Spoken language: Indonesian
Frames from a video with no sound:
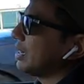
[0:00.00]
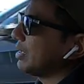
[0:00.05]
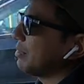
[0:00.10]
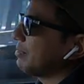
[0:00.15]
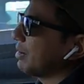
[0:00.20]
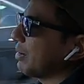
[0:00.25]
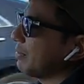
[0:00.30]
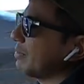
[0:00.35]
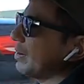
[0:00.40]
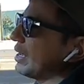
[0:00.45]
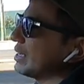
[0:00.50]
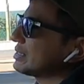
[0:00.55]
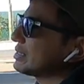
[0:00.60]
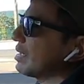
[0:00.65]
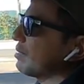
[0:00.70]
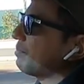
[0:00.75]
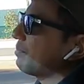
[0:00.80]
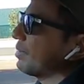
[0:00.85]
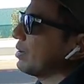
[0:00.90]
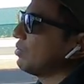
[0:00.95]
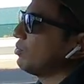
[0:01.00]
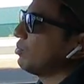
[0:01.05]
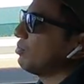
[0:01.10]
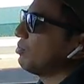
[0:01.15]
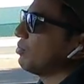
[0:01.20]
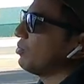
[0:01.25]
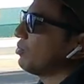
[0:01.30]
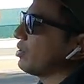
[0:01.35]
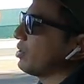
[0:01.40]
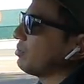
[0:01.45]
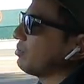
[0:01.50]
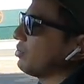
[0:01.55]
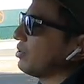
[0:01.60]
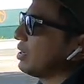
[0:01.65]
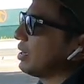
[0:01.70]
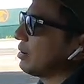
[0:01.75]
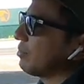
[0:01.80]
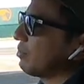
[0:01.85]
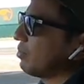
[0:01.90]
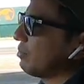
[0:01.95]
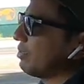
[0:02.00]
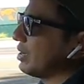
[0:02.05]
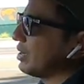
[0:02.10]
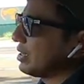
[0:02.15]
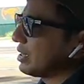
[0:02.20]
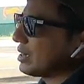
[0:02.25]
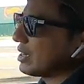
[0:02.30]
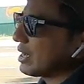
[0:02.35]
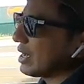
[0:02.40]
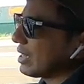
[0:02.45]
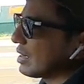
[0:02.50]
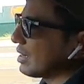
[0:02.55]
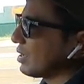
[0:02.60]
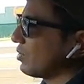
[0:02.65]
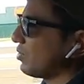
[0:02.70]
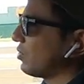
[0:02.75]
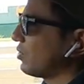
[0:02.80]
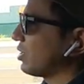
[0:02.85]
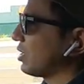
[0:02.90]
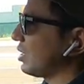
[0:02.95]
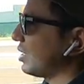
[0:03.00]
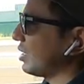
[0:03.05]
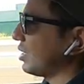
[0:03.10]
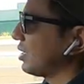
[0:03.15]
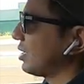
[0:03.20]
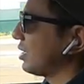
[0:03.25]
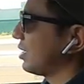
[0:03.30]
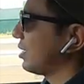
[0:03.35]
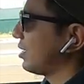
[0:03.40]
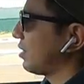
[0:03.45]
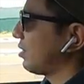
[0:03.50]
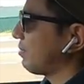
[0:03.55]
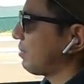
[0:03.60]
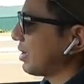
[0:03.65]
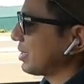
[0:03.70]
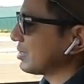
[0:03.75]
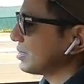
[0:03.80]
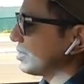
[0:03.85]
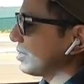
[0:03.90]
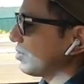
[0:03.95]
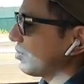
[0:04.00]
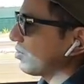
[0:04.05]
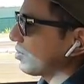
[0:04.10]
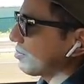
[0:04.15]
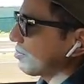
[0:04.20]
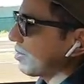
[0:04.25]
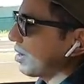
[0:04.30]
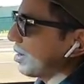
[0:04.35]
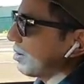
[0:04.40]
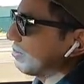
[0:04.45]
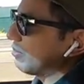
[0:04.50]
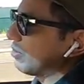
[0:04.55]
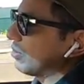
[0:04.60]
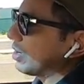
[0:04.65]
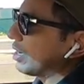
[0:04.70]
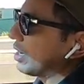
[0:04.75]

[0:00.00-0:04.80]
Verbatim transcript: 15 sampai ribu. dan mobil ini terkategori masih normal